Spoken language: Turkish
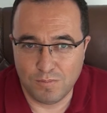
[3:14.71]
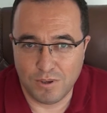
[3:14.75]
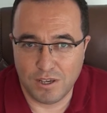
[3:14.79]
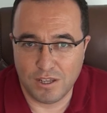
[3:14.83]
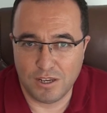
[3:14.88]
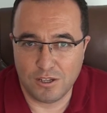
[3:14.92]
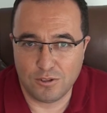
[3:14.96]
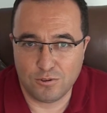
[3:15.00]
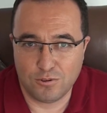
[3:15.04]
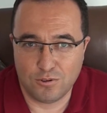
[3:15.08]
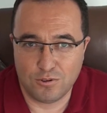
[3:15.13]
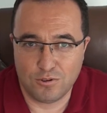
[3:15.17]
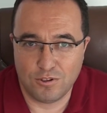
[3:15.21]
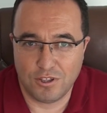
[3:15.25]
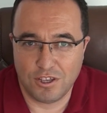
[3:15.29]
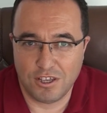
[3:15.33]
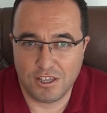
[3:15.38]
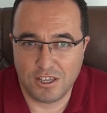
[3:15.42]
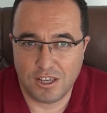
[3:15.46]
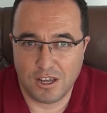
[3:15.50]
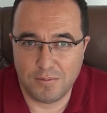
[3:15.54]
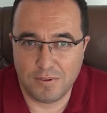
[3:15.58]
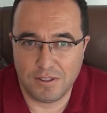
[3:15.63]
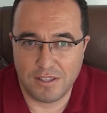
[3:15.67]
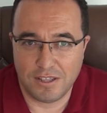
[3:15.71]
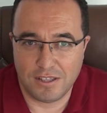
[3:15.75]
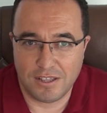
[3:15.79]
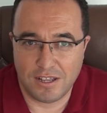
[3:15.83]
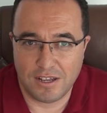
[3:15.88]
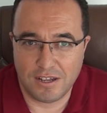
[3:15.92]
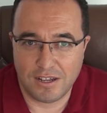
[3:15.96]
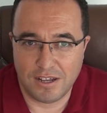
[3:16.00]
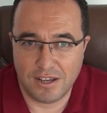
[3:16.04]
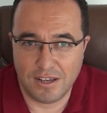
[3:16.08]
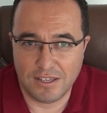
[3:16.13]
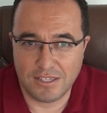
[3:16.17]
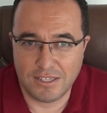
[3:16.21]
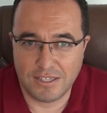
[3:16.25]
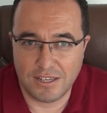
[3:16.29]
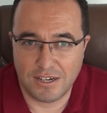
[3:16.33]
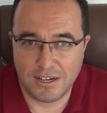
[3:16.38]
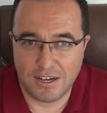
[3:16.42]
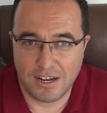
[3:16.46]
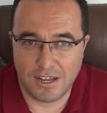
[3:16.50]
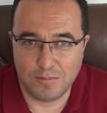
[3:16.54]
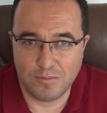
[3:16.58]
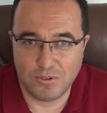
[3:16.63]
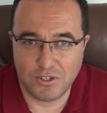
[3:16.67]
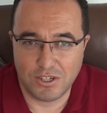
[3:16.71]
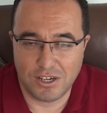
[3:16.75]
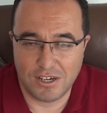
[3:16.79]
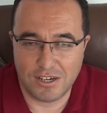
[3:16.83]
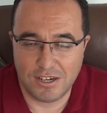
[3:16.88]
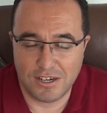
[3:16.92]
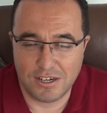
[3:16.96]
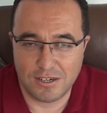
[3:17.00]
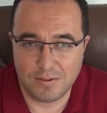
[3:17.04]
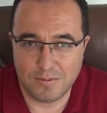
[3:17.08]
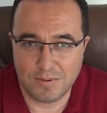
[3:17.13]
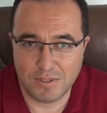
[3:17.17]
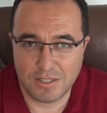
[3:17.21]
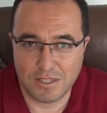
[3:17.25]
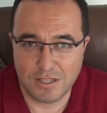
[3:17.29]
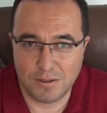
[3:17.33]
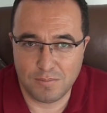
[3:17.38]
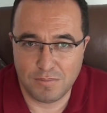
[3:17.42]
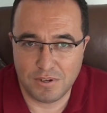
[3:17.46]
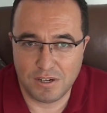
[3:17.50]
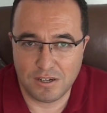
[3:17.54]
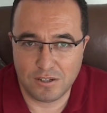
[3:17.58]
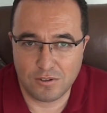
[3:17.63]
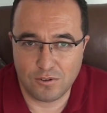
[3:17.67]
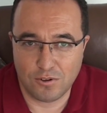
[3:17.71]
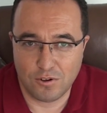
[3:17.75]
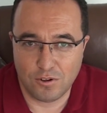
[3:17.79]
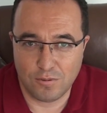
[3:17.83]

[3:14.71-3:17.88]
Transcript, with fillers: Beylikdüzü'nde ikamet eden Kayserili hemşerilerimizle birlikte